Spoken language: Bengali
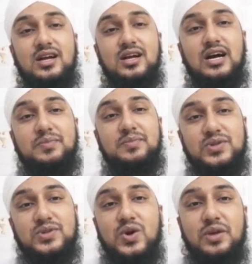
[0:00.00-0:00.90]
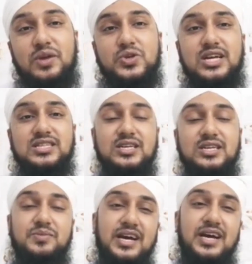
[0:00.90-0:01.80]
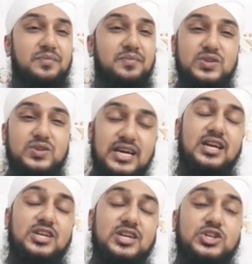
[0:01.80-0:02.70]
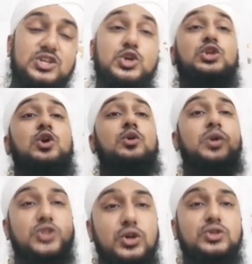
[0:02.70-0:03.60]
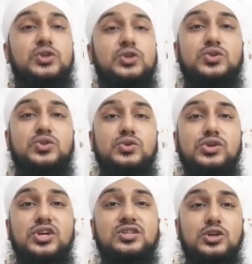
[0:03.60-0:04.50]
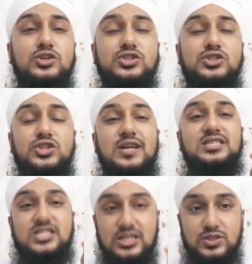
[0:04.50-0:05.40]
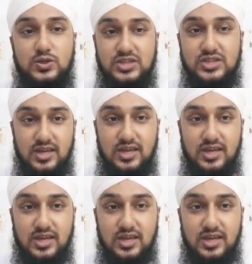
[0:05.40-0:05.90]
আপনি তো ঘরে বসে আছেন ভাই আপনি তো জানেন না শত বছর ধরে সুন্নিয়তকে ধ্বংস করার চেষ্টা চলছে